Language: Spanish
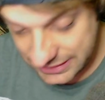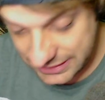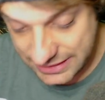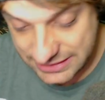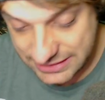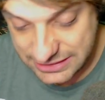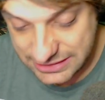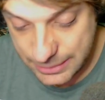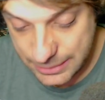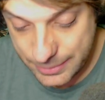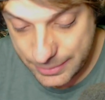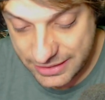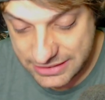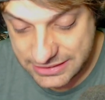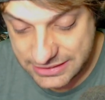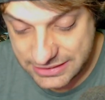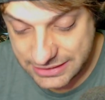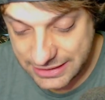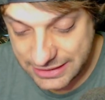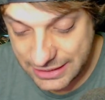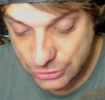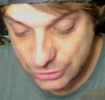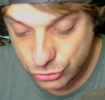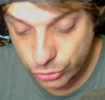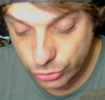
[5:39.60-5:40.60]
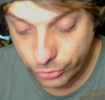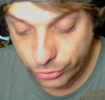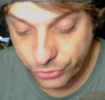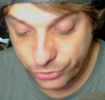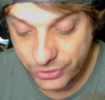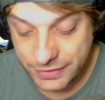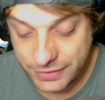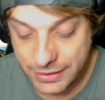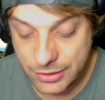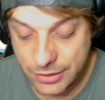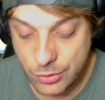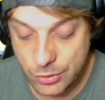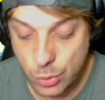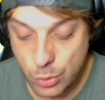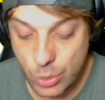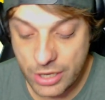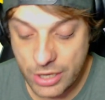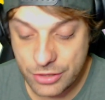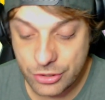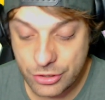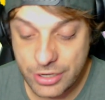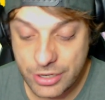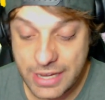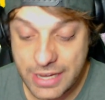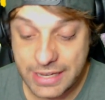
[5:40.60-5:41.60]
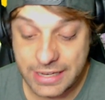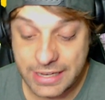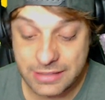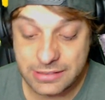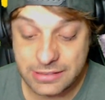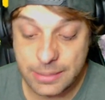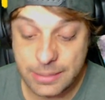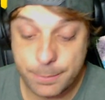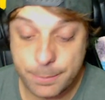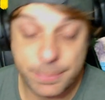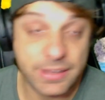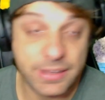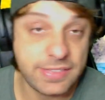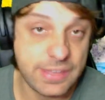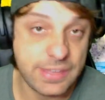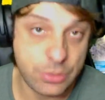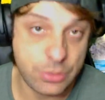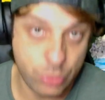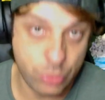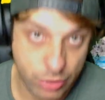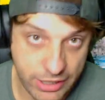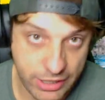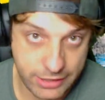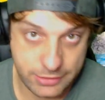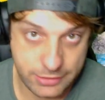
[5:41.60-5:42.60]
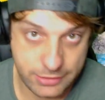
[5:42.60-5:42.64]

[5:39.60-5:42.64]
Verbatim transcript: sabéis qué sucede cuando la gente empieza a jugar.